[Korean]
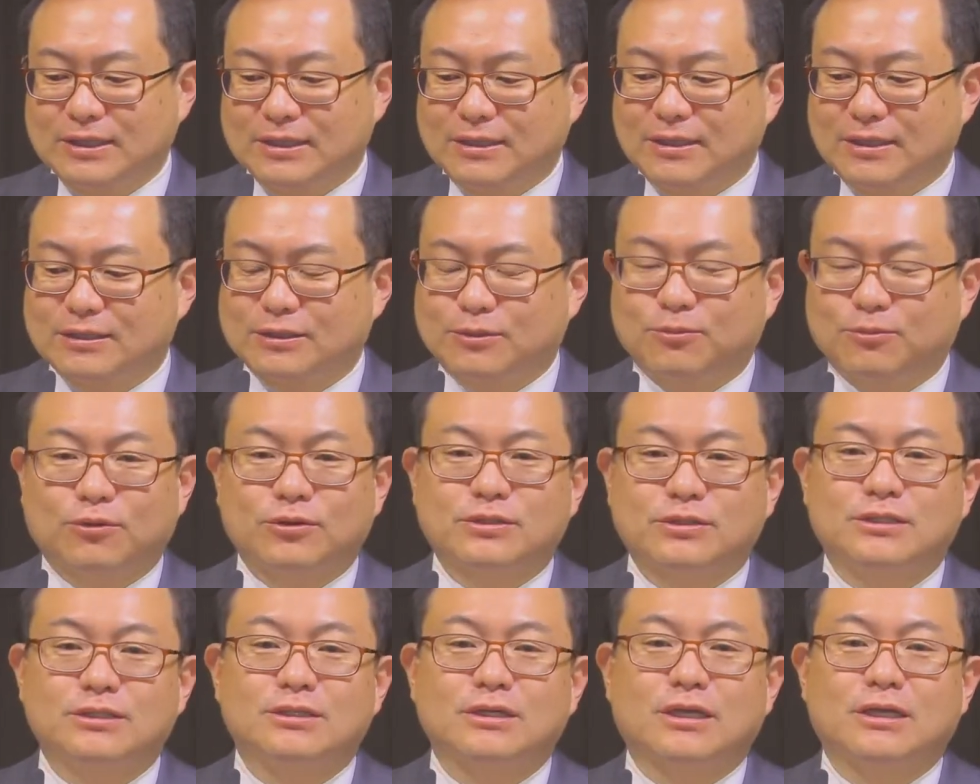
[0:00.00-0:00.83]
그래서 뭐
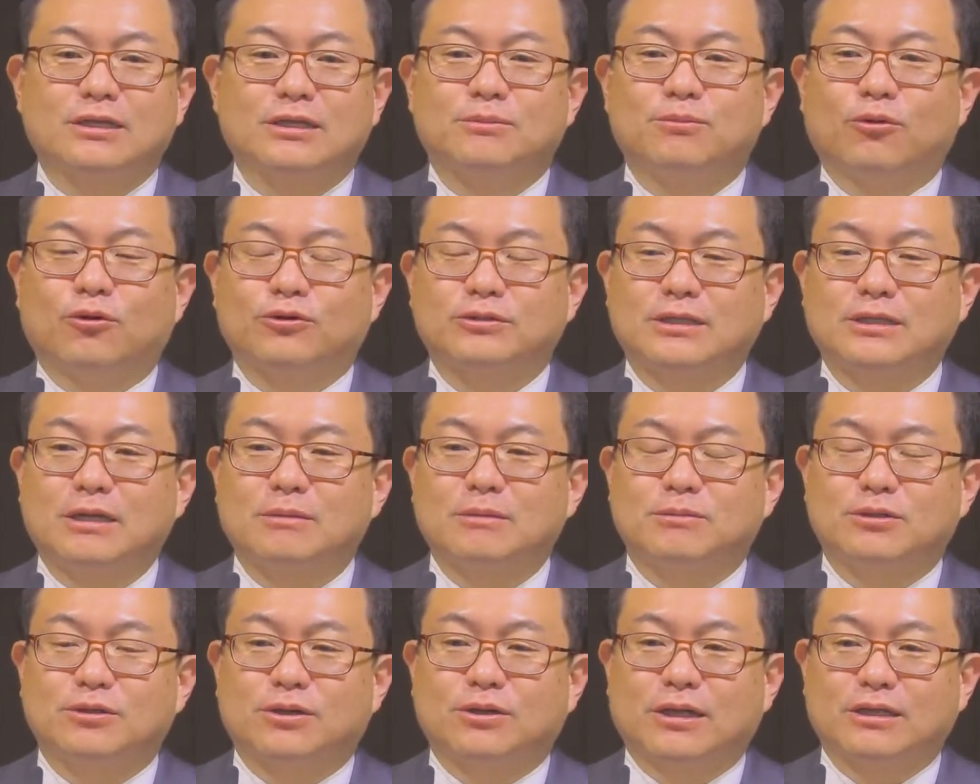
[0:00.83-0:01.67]
지역에 있는
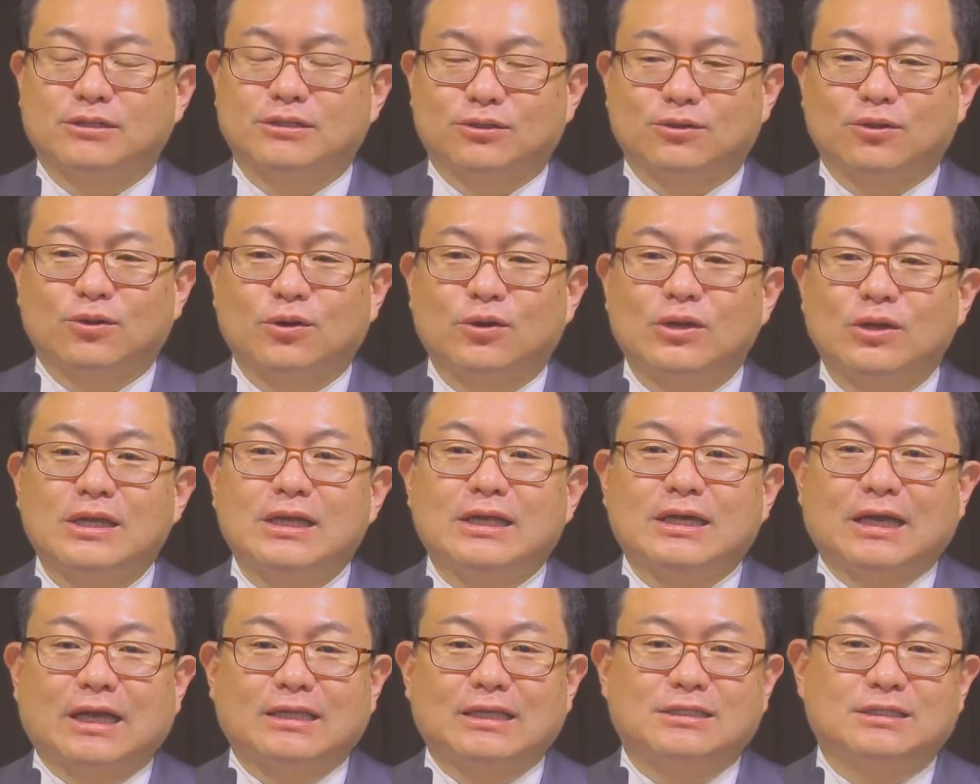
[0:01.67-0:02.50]
목사님들께서도
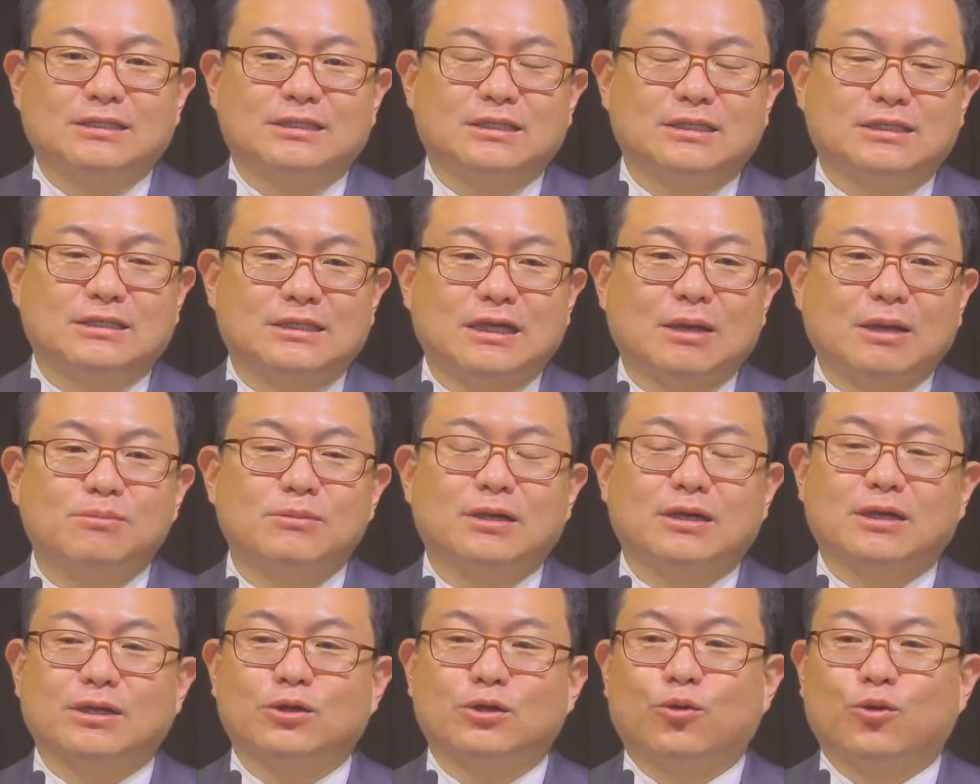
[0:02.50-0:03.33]
같이
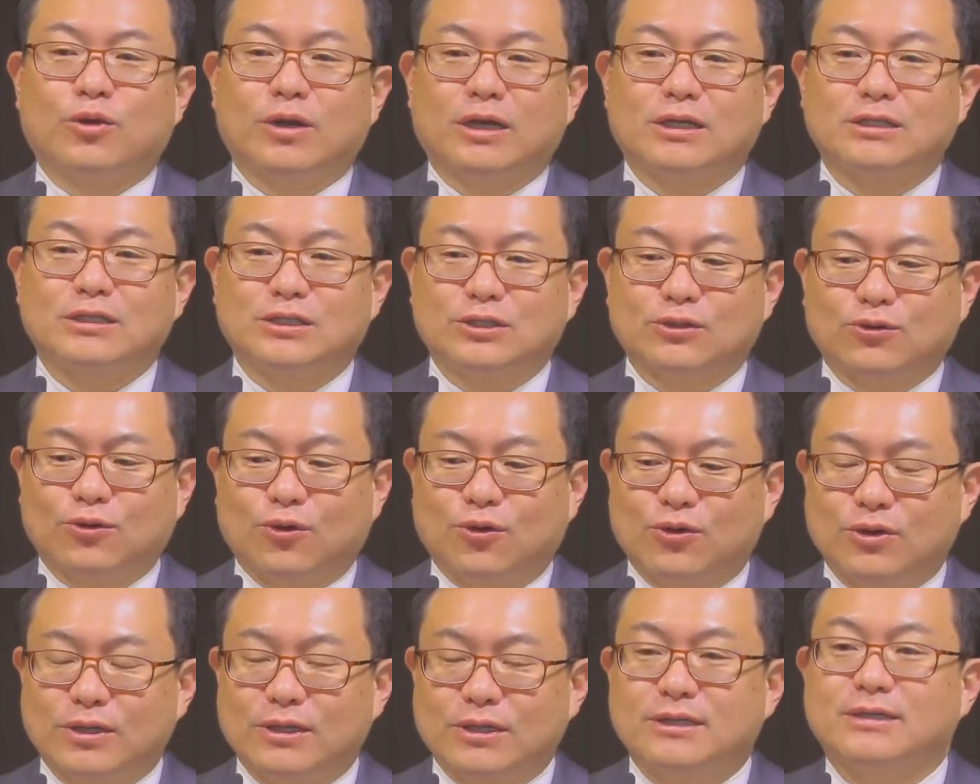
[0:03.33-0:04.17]
참여하기를
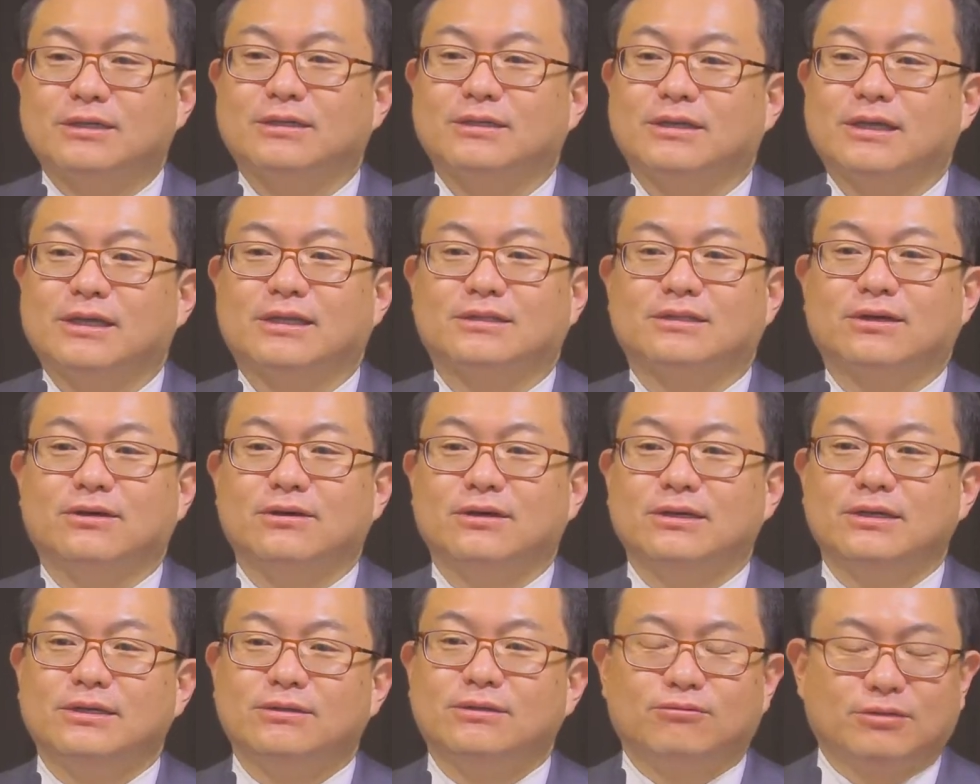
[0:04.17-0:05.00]
원하시고 그렇게
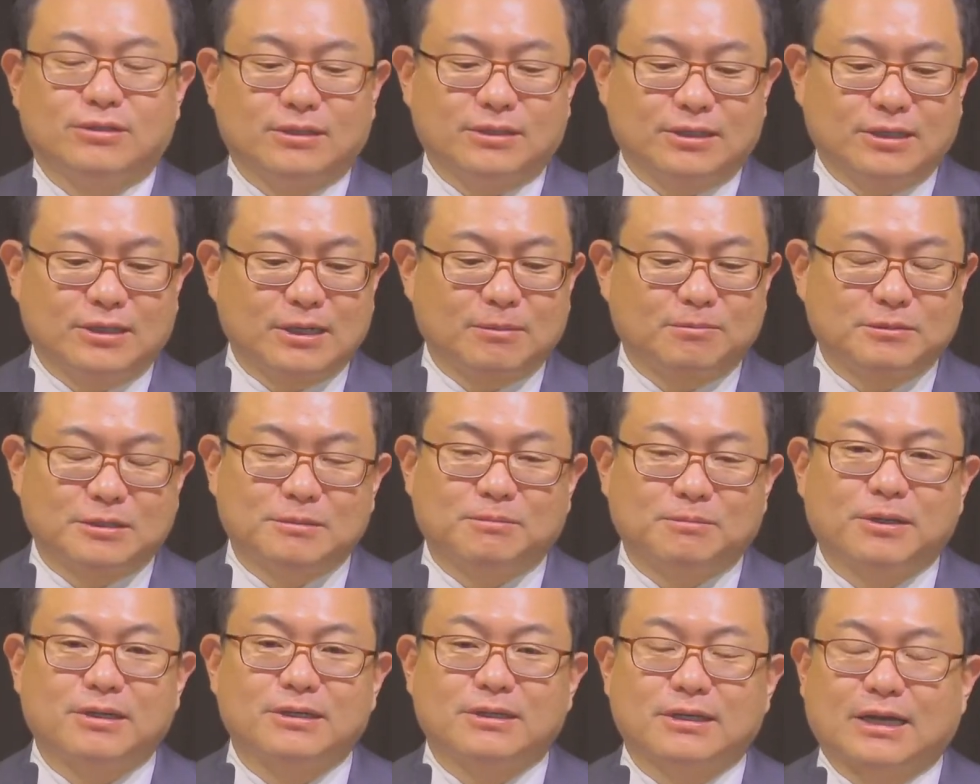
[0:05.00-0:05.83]
해서 우리 연합
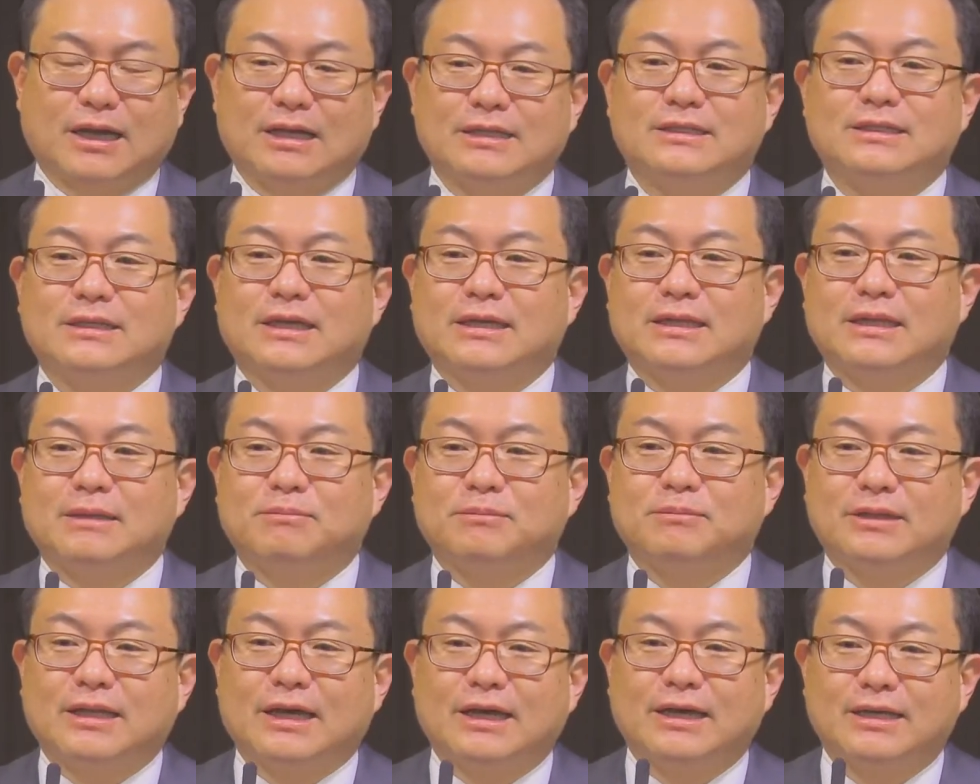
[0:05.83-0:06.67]
집회를 가지게
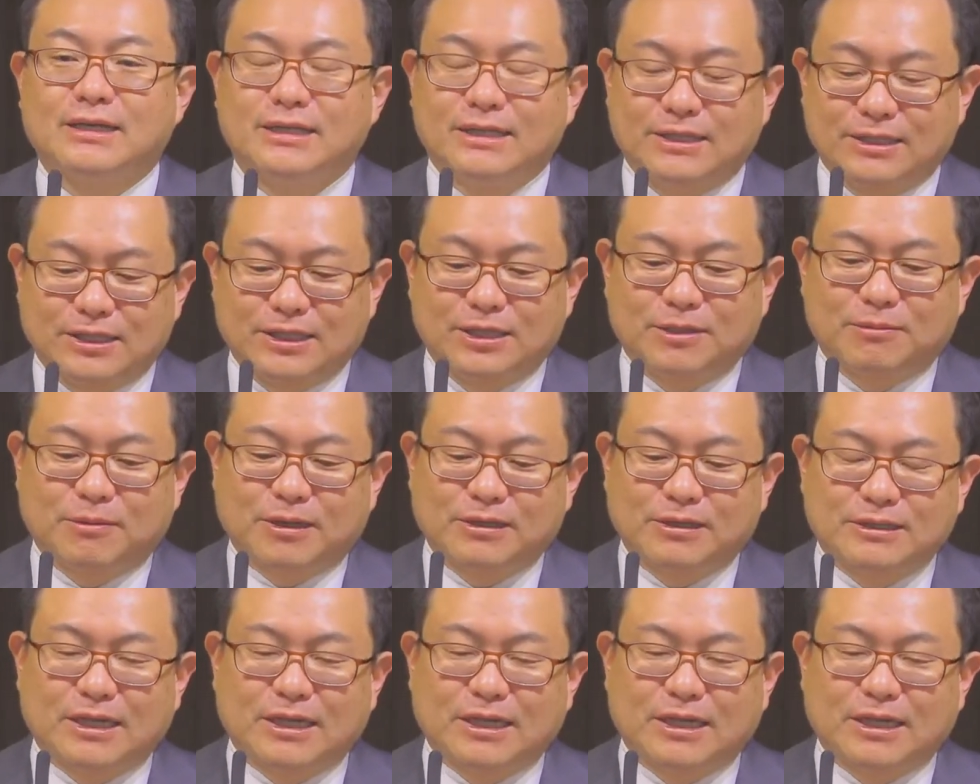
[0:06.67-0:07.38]
됩니다. 여러분께서